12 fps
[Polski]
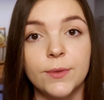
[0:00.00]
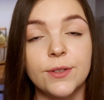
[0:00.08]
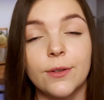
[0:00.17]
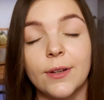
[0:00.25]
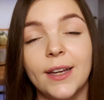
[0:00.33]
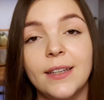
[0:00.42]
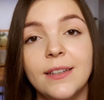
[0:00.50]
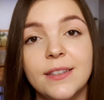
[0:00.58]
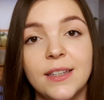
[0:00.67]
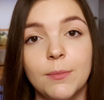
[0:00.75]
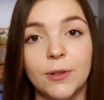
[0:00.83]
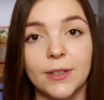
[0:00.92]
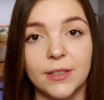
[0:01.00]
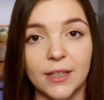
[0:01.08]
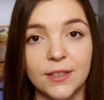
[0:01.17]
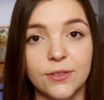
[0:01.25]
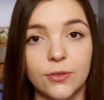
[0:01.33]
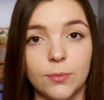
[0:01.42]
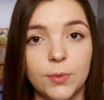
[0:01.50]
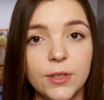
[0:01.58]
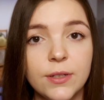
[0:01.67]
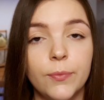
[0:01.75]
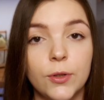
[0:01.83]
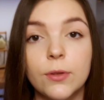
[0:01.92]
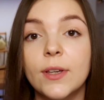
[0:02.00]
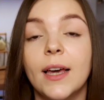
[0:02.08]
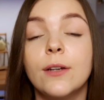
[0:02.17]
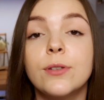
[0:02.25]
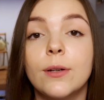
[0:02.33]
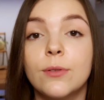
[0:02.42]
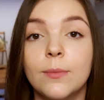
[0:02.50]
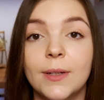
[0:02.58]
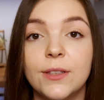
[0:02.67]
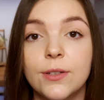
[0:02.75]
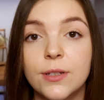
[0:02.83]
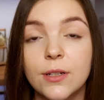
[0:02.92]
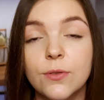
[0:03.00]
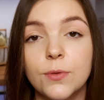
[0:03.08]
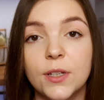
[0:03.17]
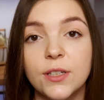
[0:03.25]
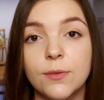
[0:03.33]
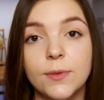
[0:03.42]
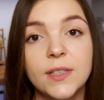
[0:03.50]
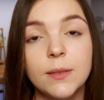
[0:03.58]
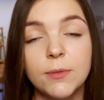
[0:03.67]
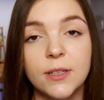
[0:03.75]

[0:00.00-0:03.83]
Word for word: Skoro ja nic nie mogę teraz zrobić, no to ja już automatycznie czuję się z tym